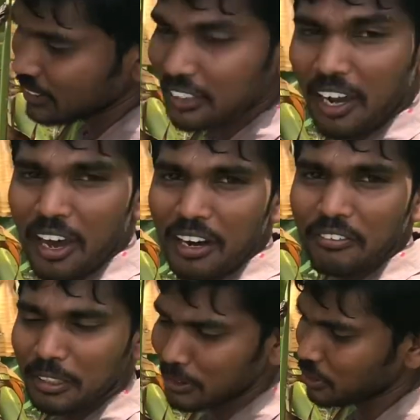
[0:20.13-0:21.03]
చాలా
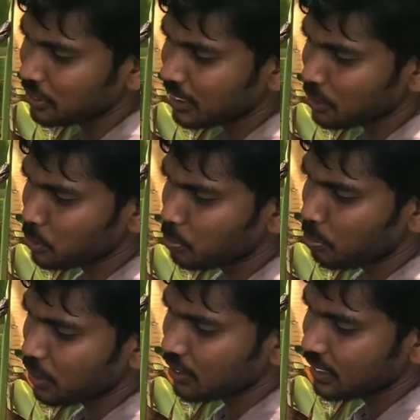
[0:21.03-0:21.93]
విటమిన్స్ ఉంటాయి
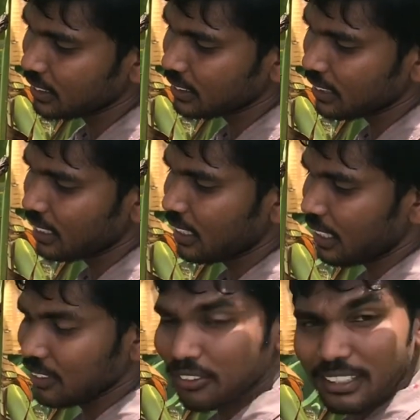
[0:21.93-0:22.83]
సూపర్ ఉండిద్ది
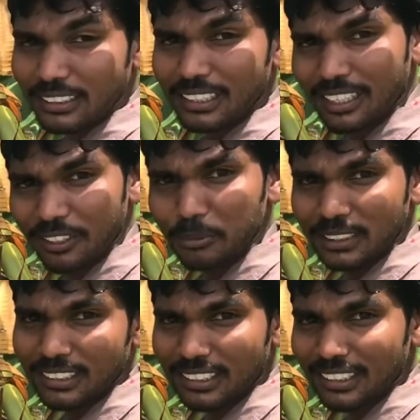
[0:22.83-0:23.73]
అందుకే చెట్లను
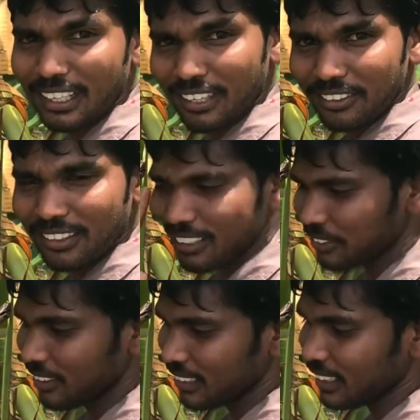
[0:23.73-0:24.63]
పెంచండి ఆరోగ్యంగా
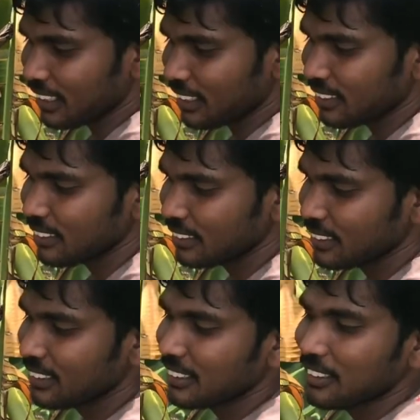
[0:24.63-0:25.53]
ఉండండి అంటారు
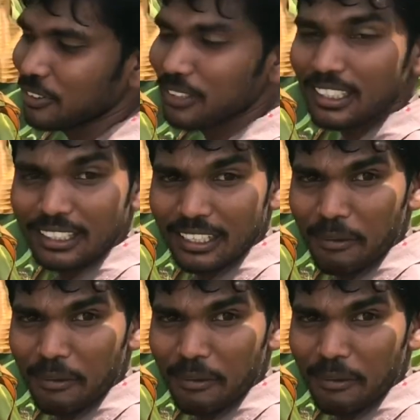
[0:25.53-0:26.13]
చూడండి